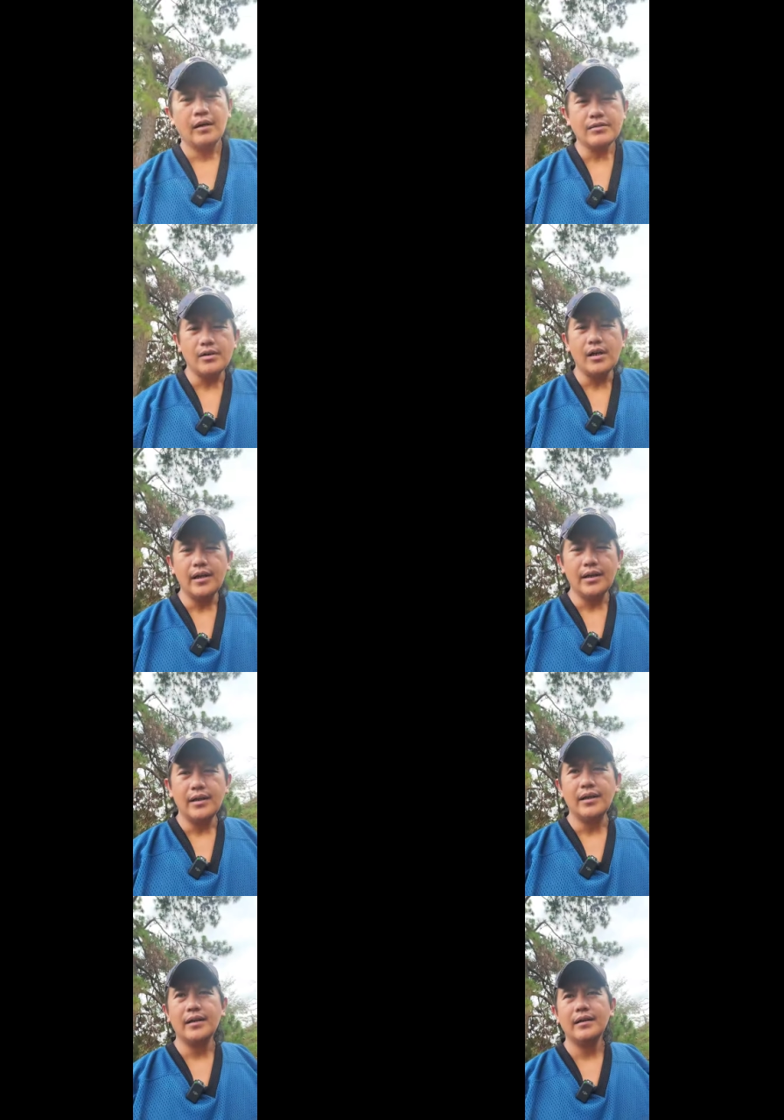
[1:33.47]
kaslang uh,
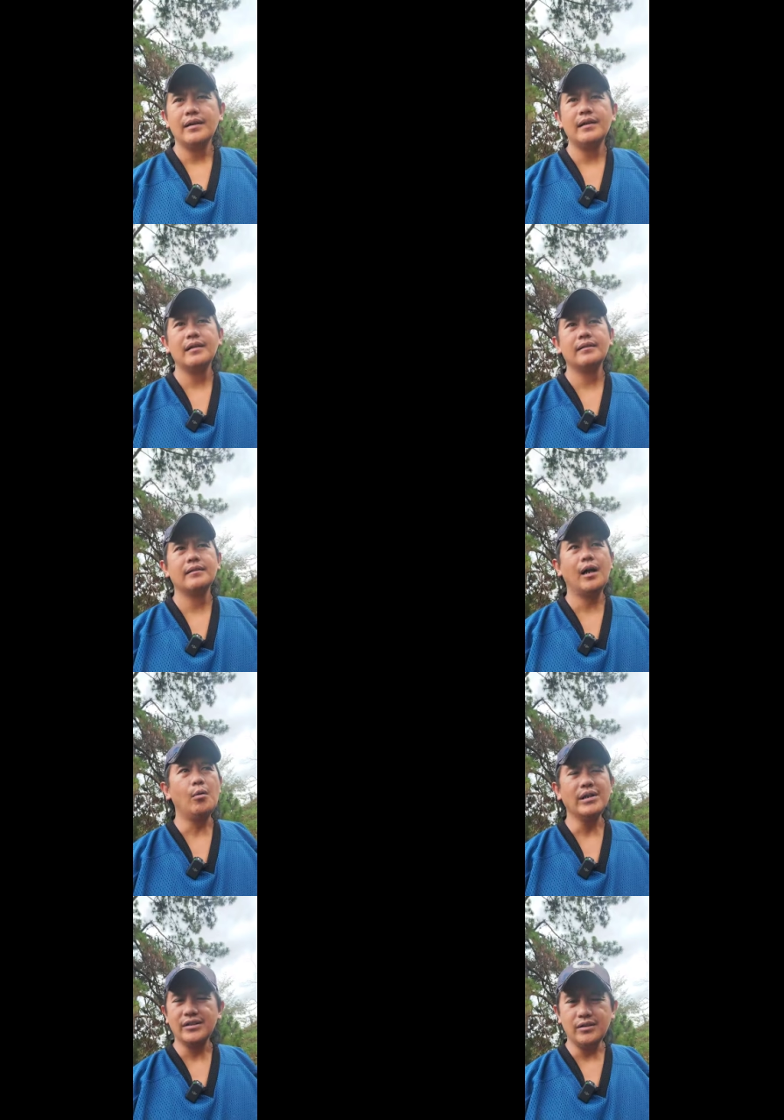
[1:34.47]
ah,
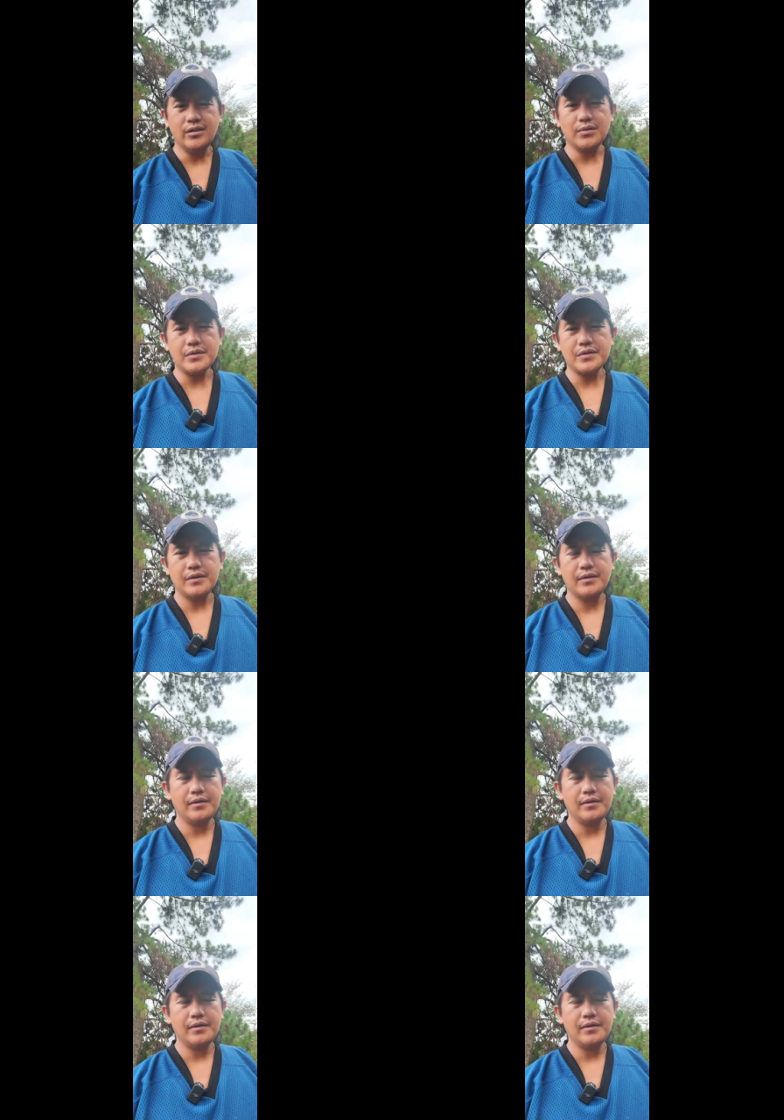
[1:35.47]
awan iti Dios